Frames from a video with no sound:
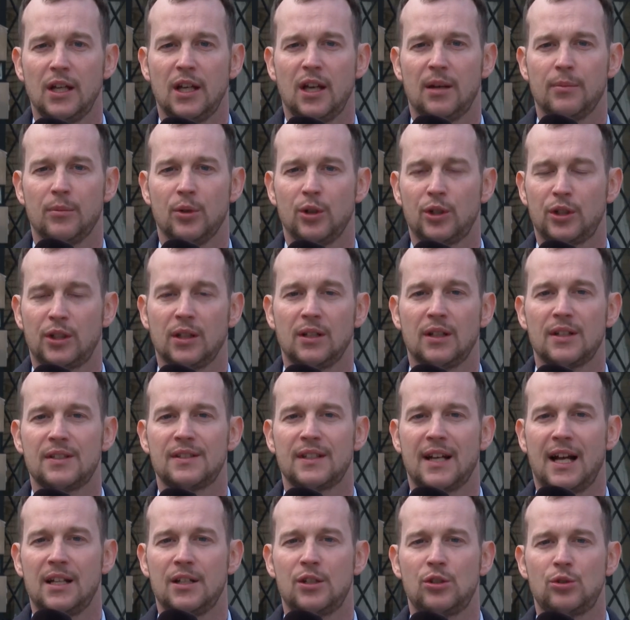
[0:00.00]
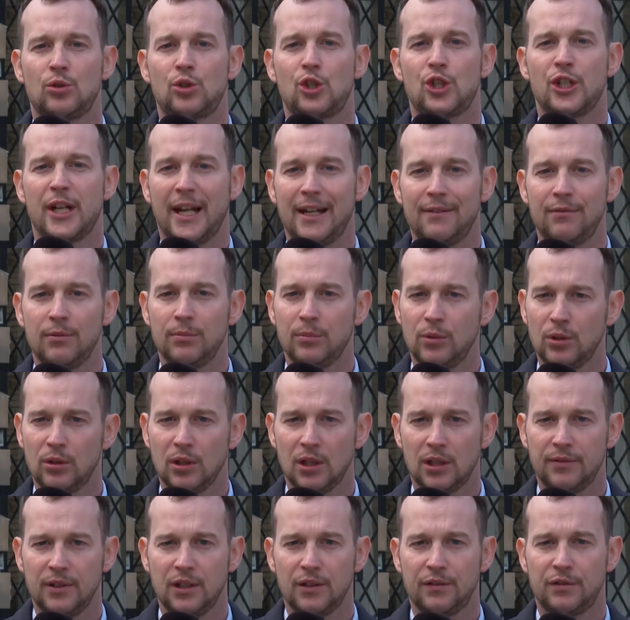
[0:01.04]
Er möchte, dass alles so schnell wie
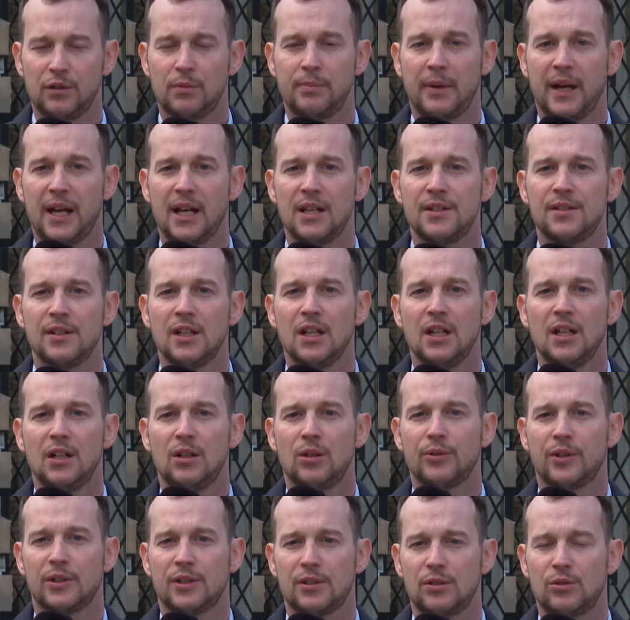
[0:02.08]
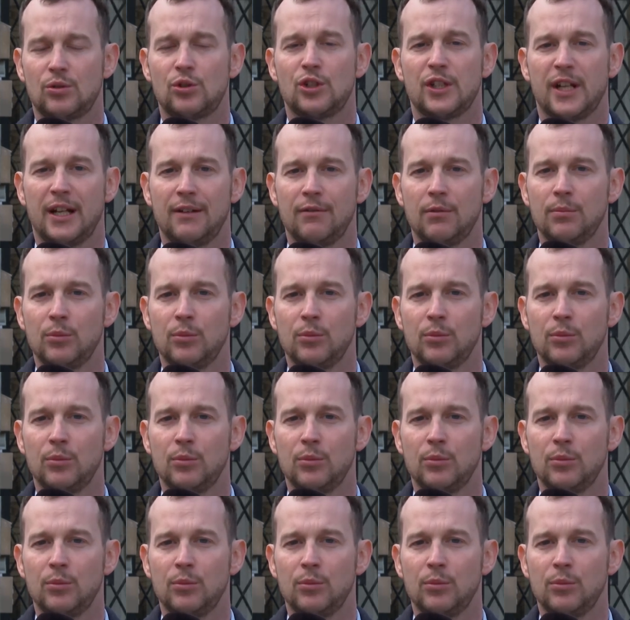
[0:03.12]
möglich wieder vorbei ist und dass er so schnell